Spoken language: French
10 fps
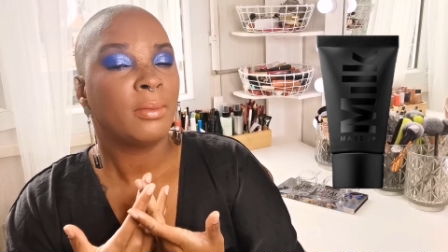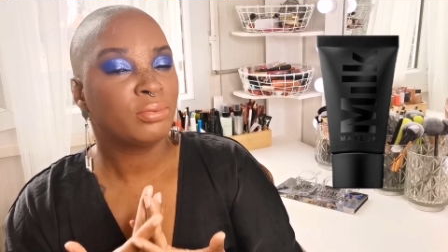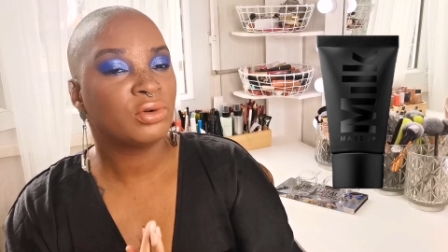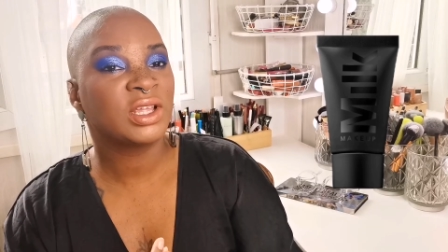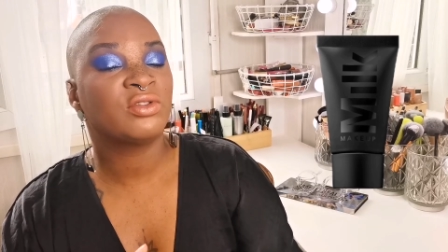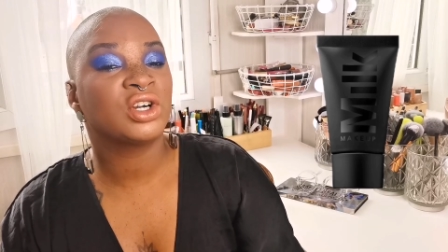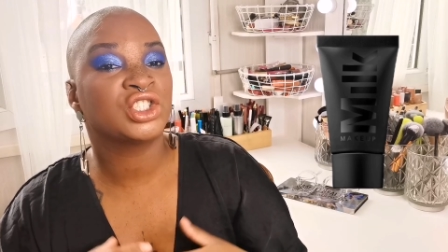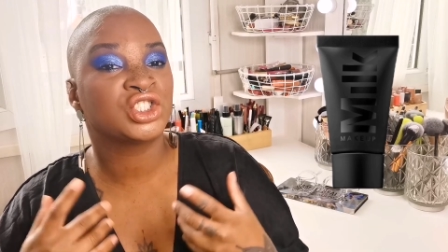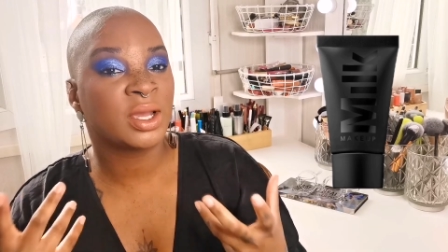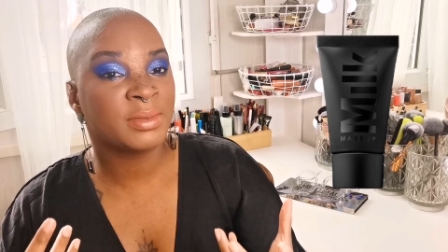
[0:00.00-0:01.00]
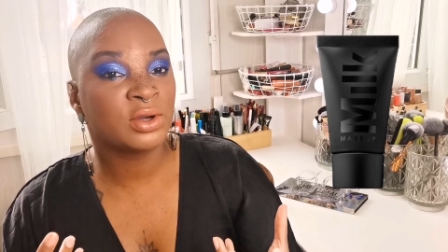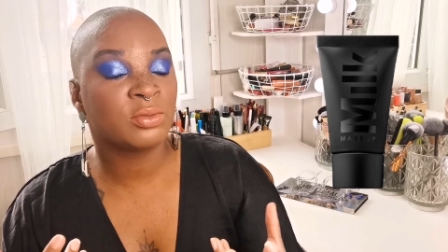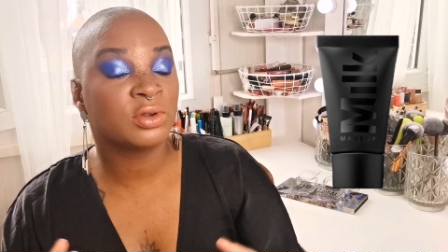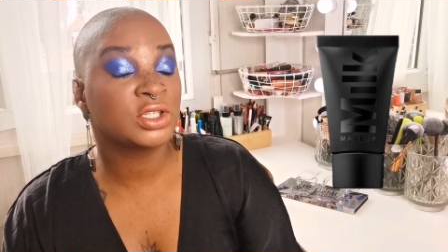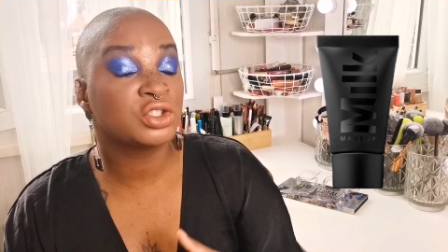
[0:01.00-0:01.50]
pour n'avoir jamais
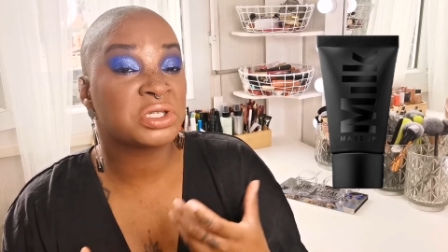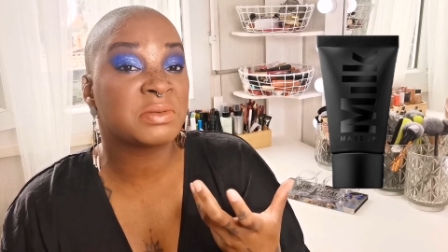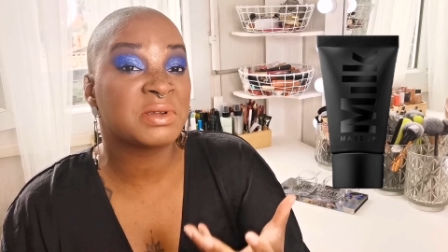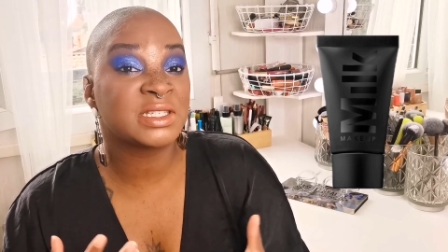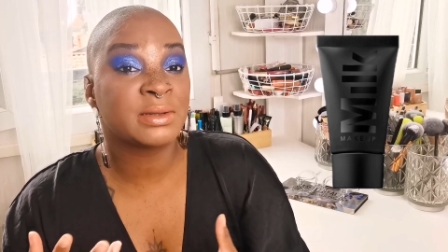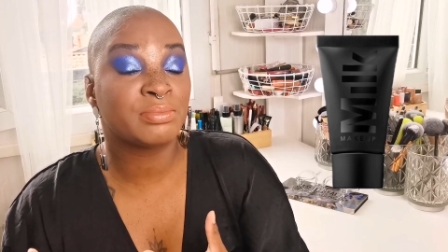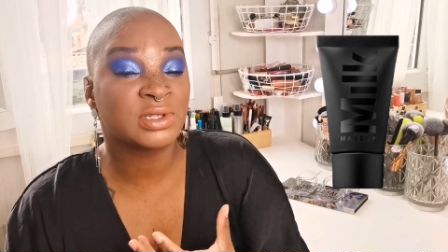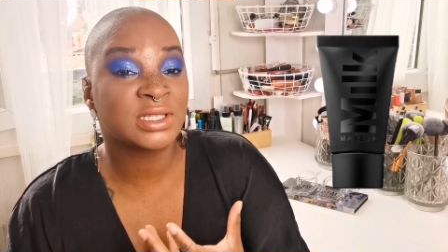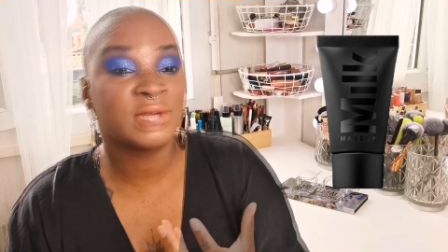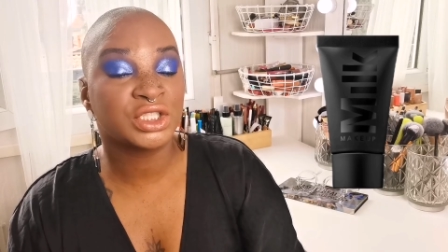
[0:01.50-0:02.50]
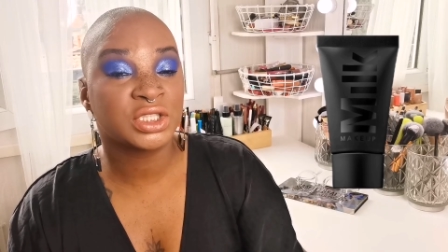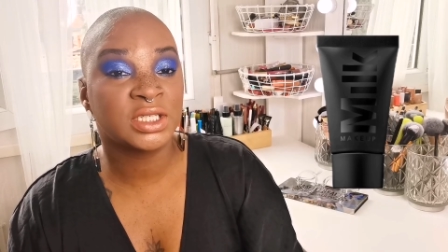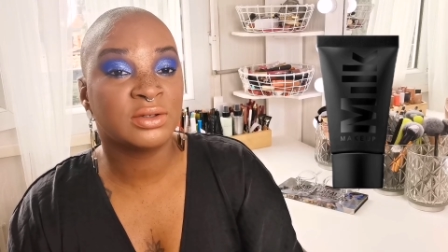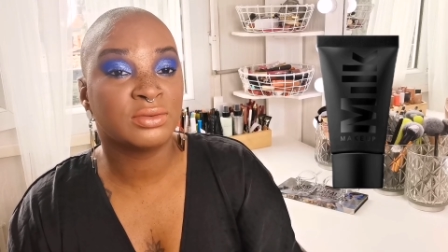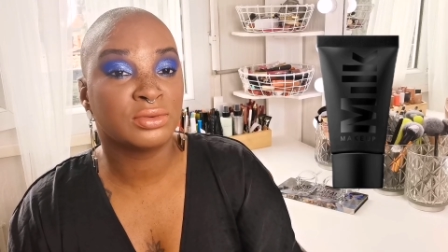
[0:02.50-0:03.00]
commandé, je ne sais pas si c'est possible
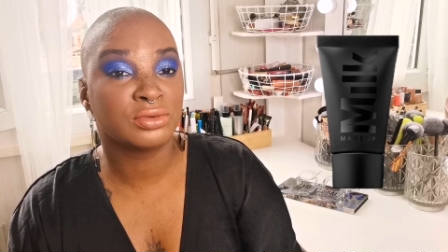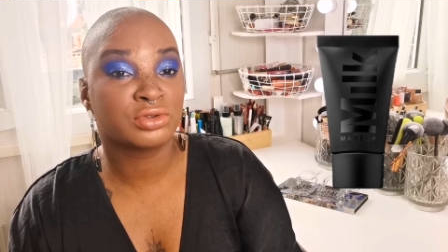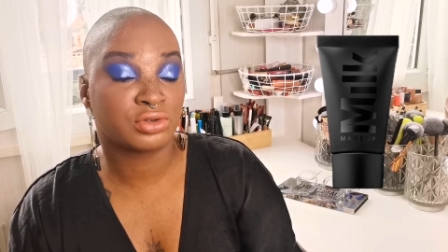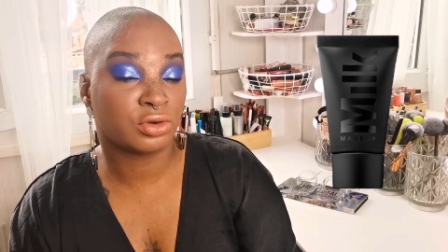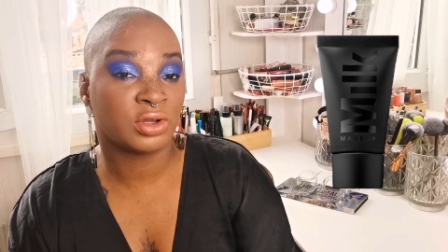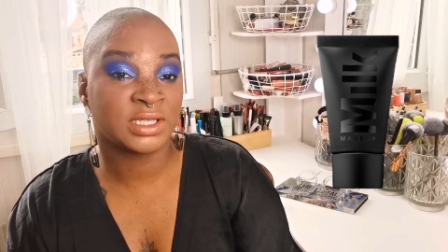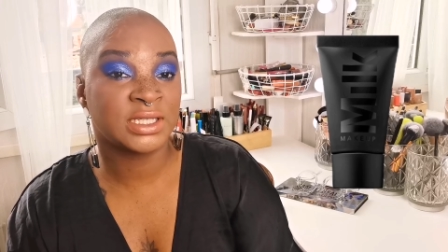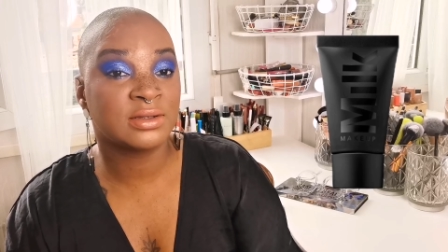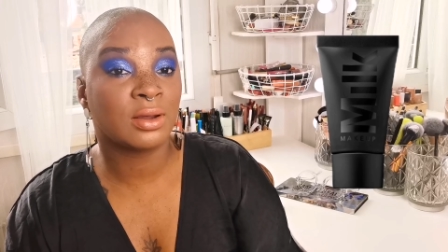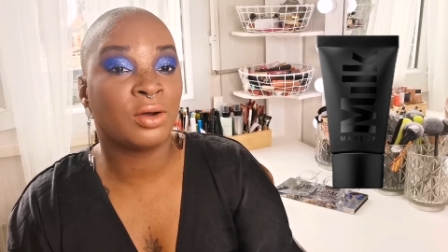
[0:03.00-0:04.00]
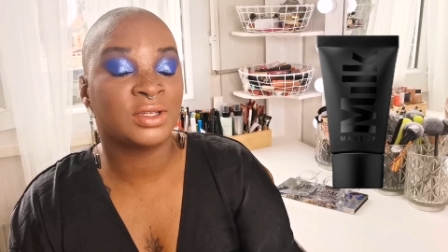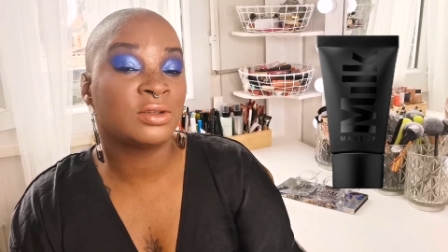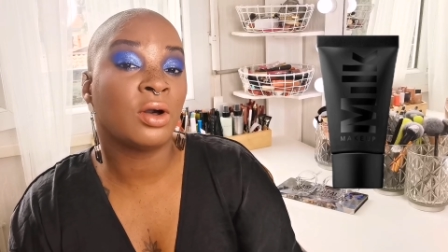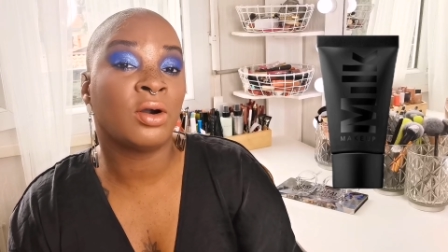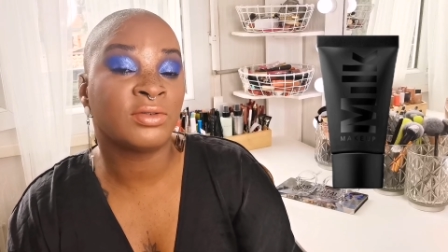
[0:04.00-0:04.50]
d'acheter euh, sur leur site en
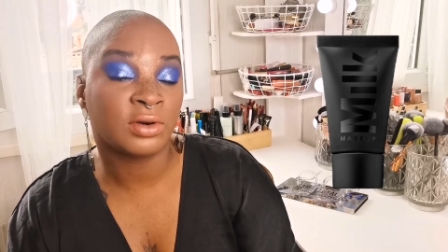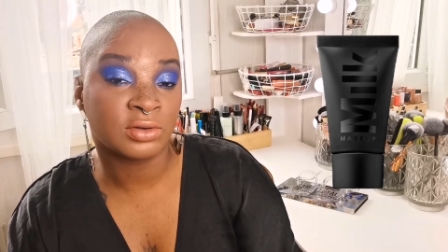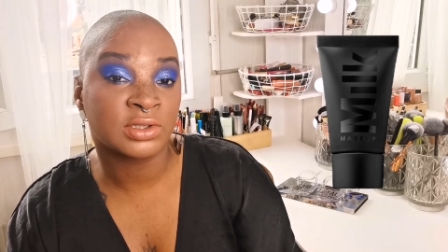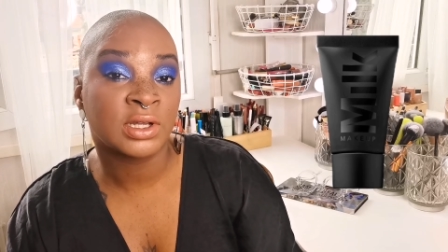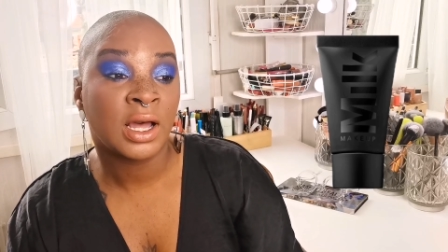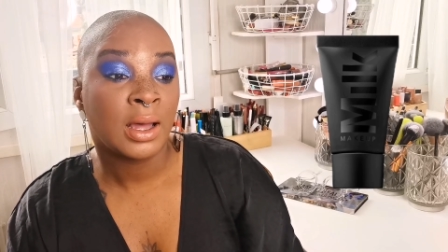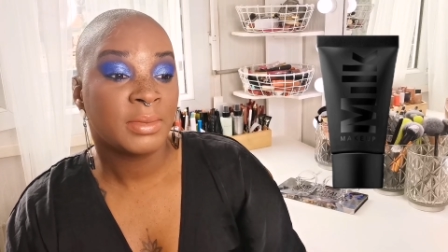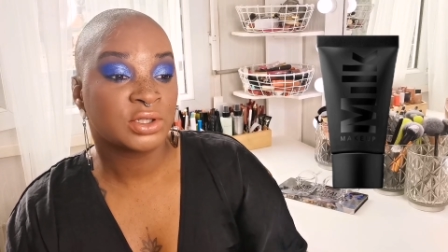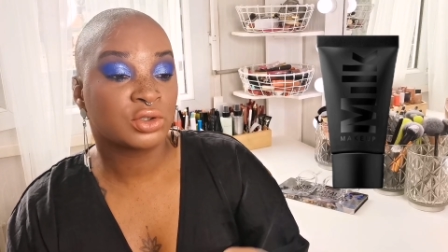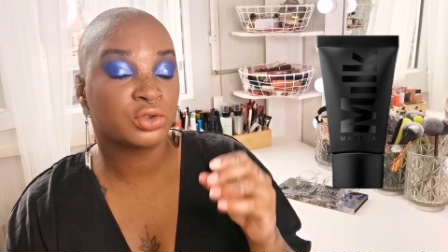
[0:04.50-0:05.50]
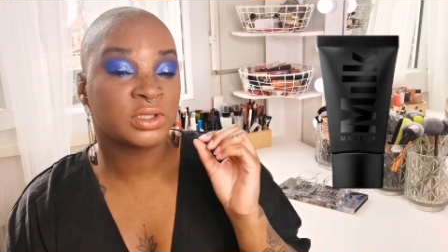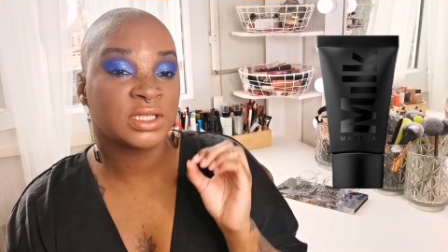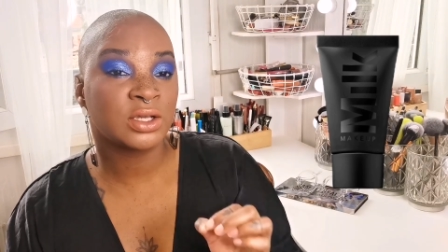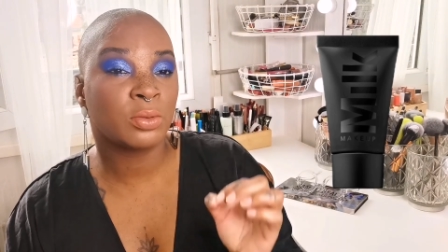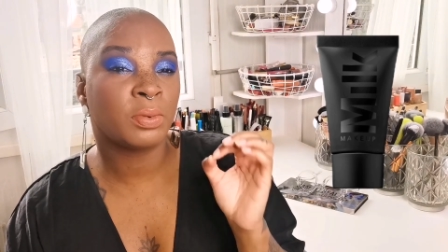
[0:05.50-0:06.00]
étant en France. Parce que je
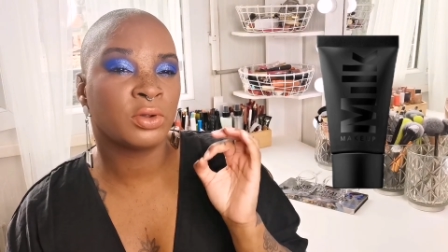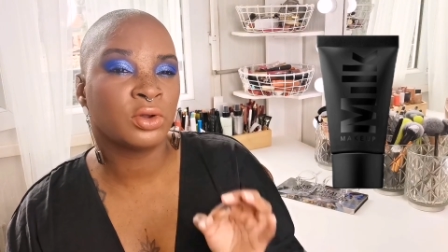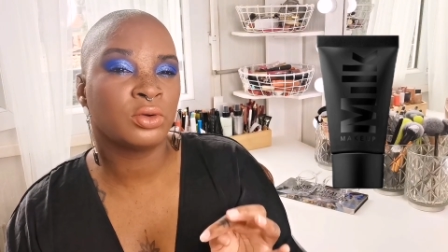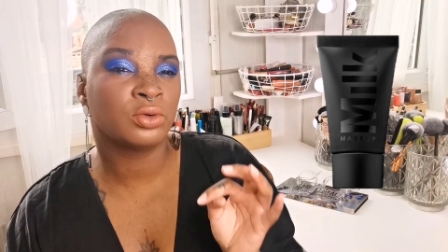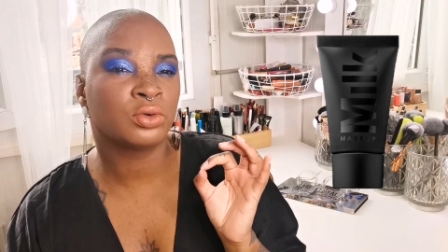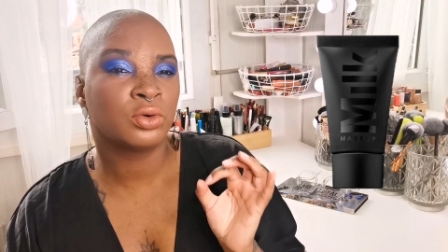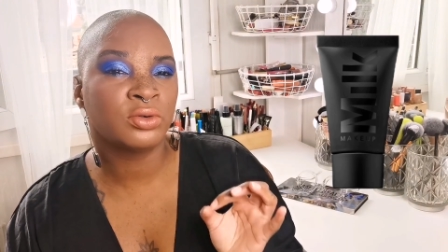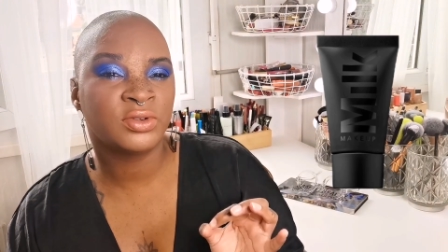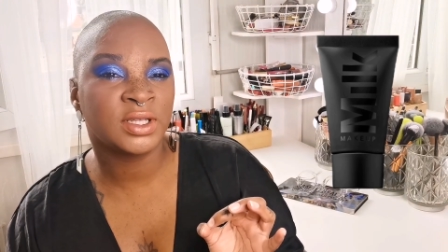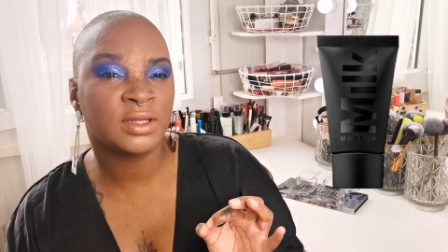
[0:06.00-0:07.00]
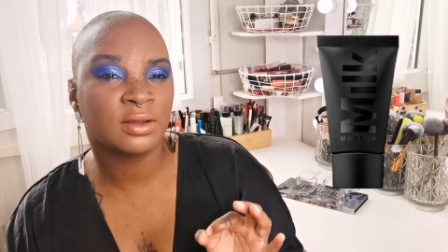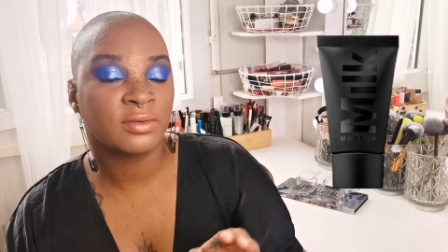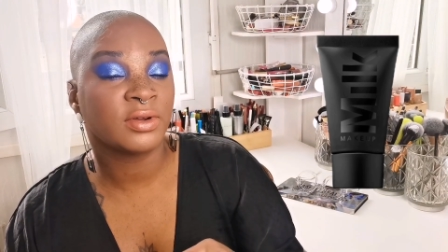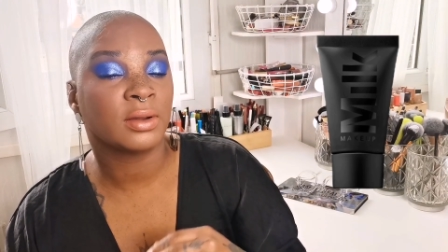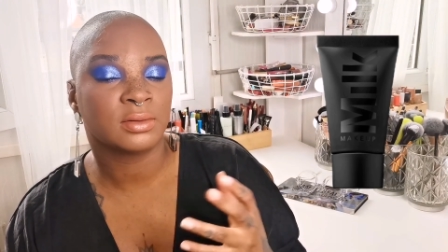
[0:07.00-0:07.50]
sais que pendant le Covid,
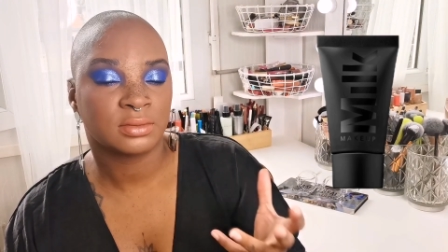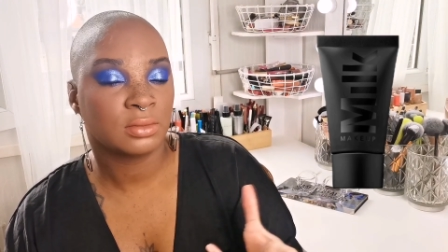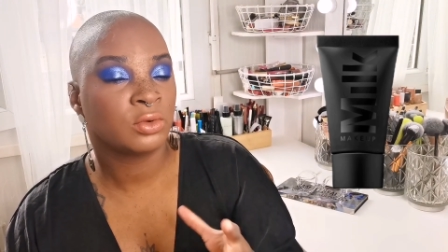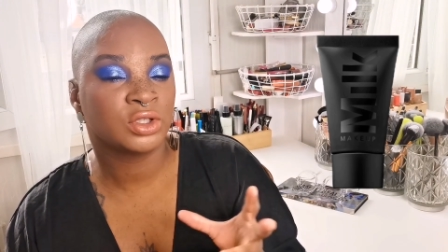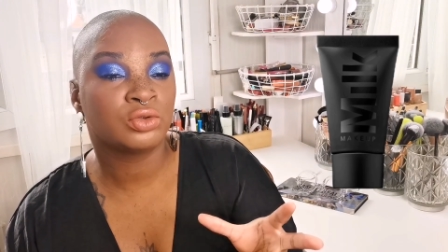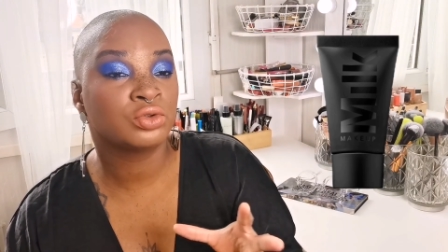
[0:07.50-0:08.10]
enfin, on est